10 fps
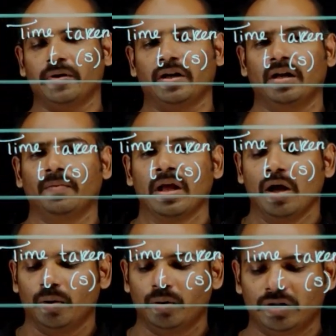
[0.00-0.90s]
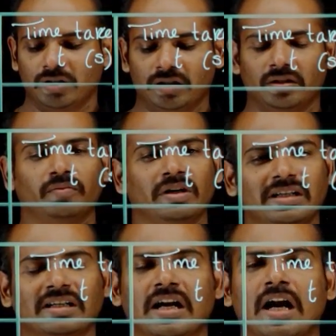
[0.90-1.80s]
அப்படின்னா ஒரு
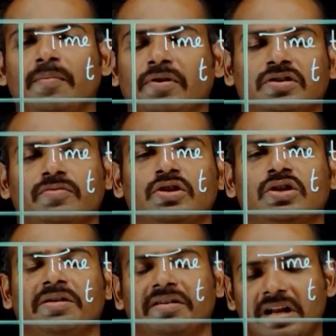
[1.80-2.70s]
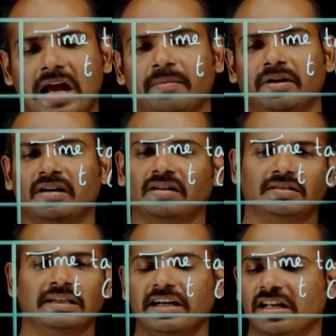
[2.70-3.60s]
வெர்னியர் காலிபர்ஸை வச்சு அவரோட
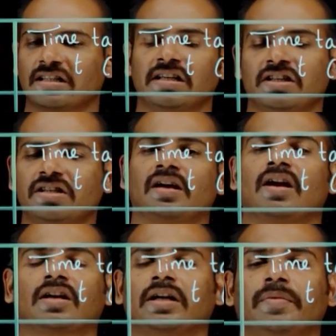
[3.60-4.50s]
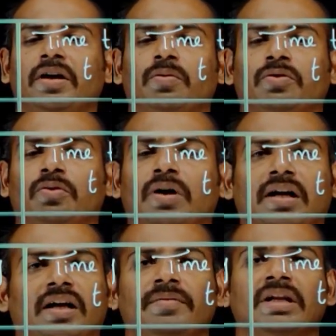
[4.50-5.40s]
வந்து ரேடியஸை ஈஸியாக கால்குலேட் பண்ணி
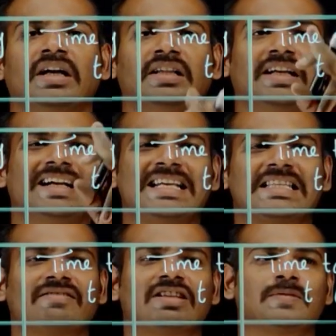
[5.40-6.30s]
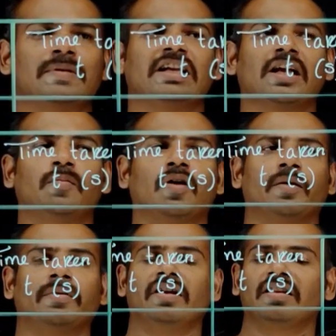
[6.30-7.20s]
கொடுத்துருவாங்க ரேடியஸ் ஆஃப் த ஸ்பெரிக்கல்
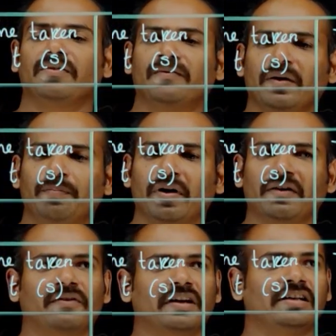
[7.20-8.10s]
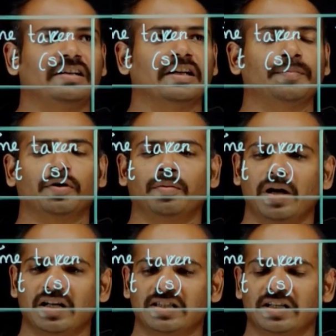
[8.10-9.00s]
பால் அப்படின்றது ஃபைவ் பாயிண்ட் ஃபைவ் டென் பவர்
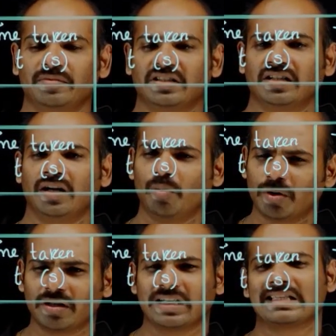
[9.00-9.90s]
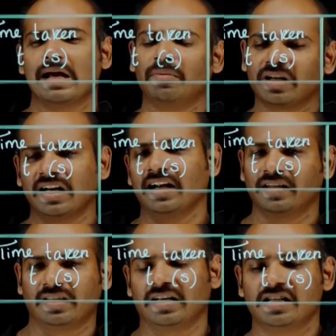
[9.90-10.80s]
மைனஸ் த்ரீ மீட்டர்னு ஒரு எக்ஸாம்பிளுக்கு நான்
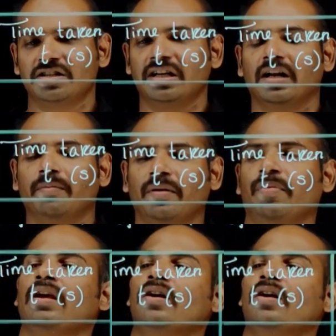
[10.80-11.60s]
எடுத்திருக்கேன் சரிங்களாப்பா